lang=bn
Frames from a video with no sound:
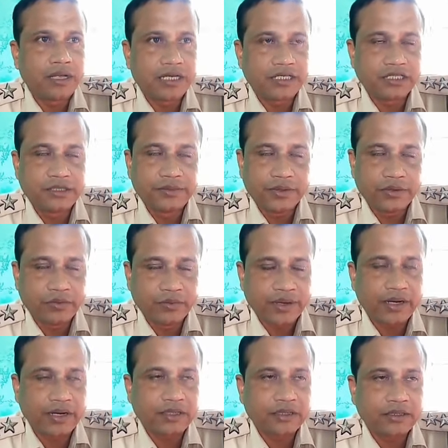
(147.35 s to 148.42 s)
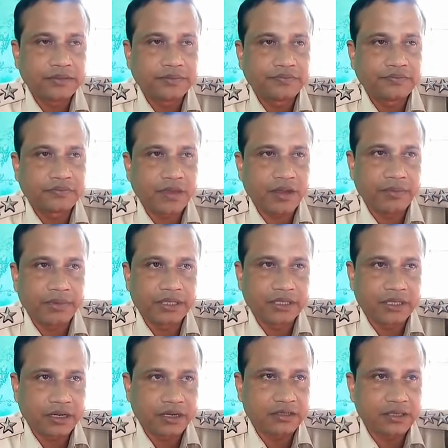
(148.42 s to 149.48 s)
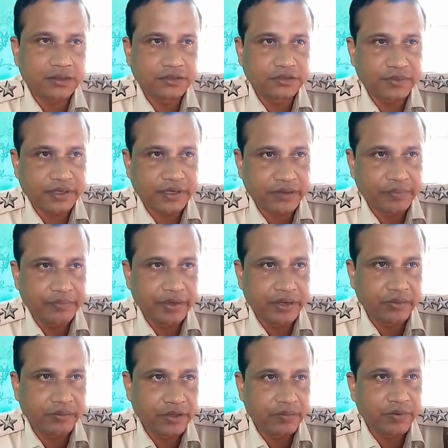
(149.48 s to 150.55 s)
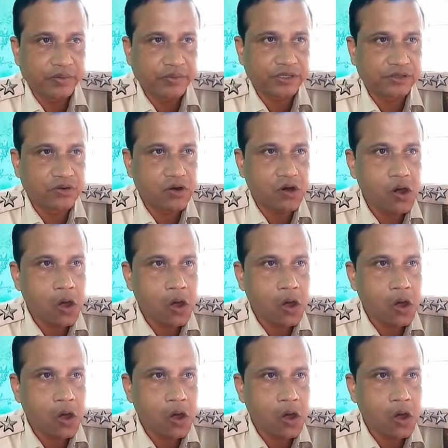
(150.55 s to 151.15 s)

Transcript: এসডিপিও কুমারঘাট আমাদের থানা সাব ইন্সপেক্টর বিক্রম দেব বর্মা সহ